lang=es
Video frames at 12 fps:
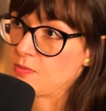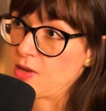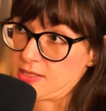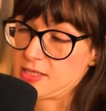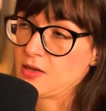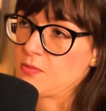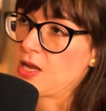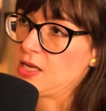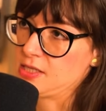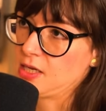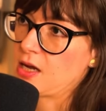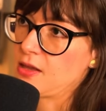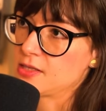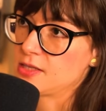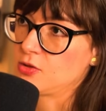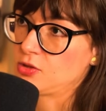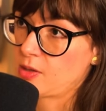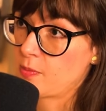si email llega desde
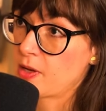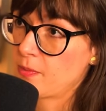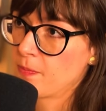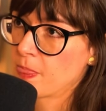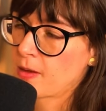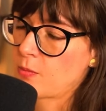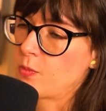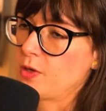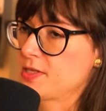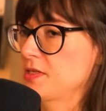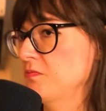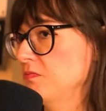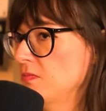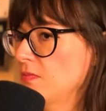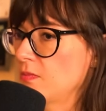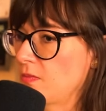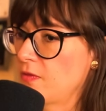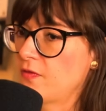otra IP, pues
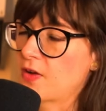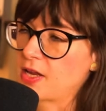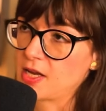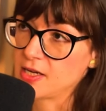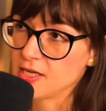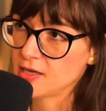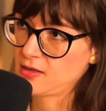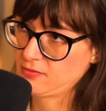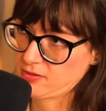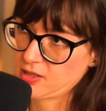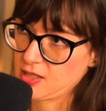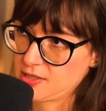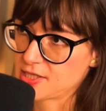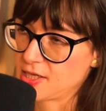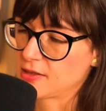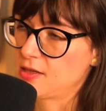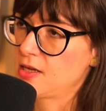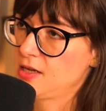fallaría el
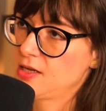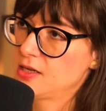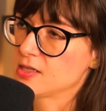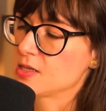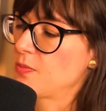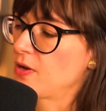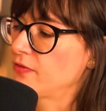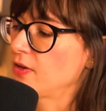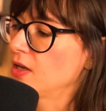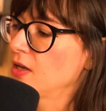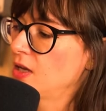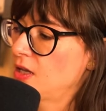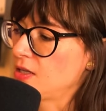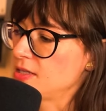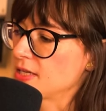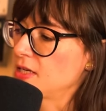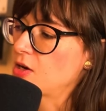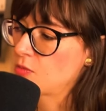check de SPF y
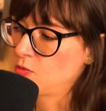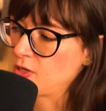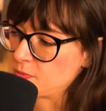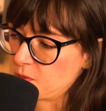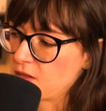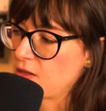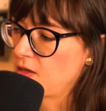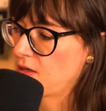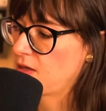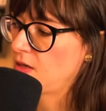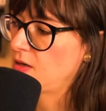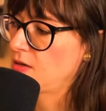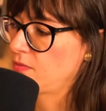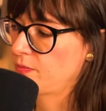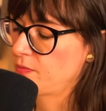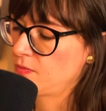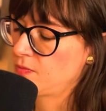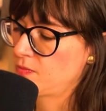sería como una especie de
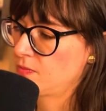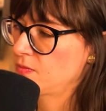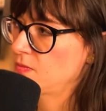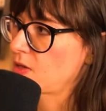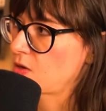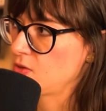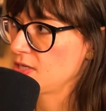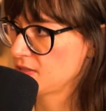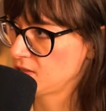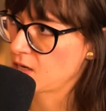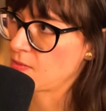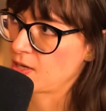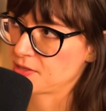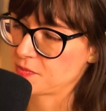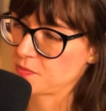Mm, heurística más